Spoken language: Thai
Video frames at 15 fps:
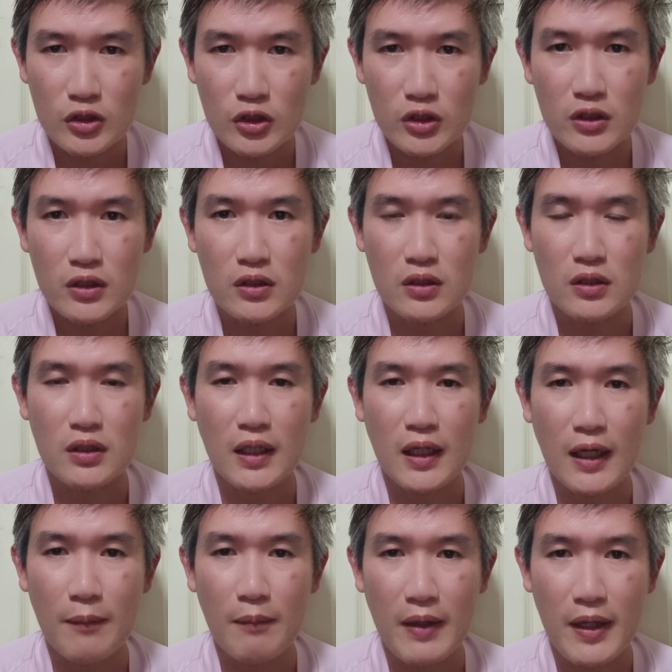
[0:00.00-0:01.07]
ชื่อนะ
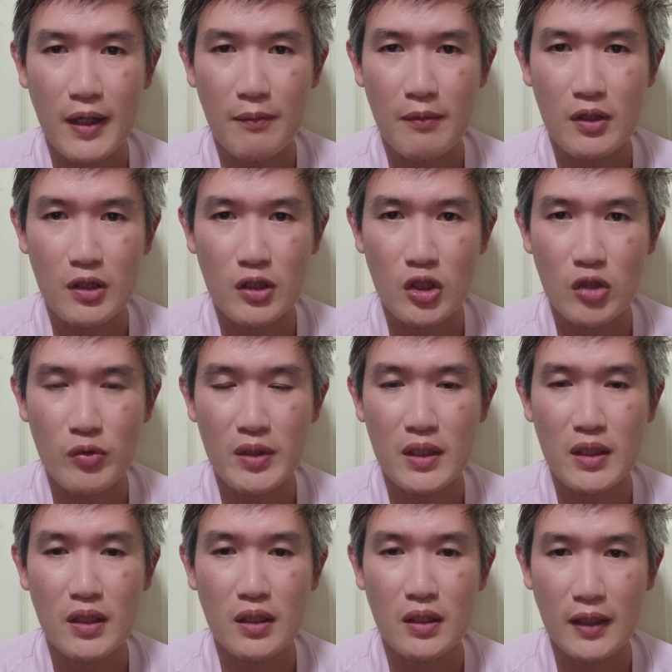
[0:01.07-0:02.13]
ครับ Amin TV
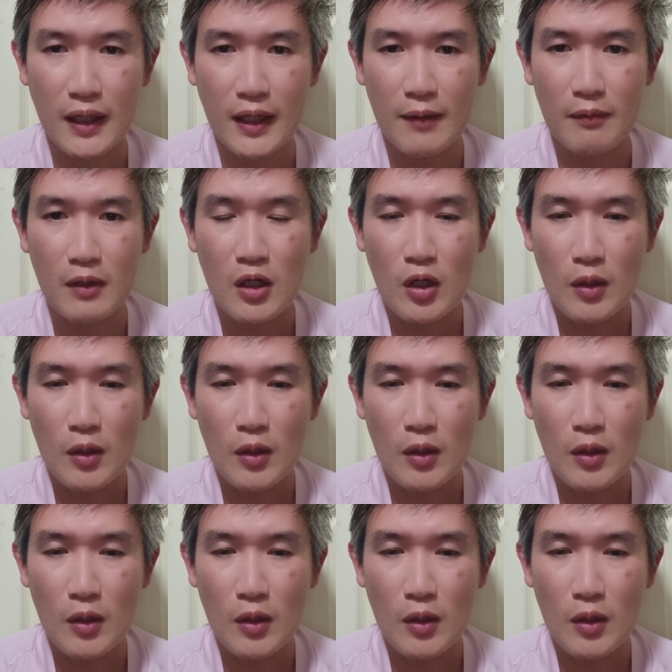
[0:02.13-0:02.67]
นะครับ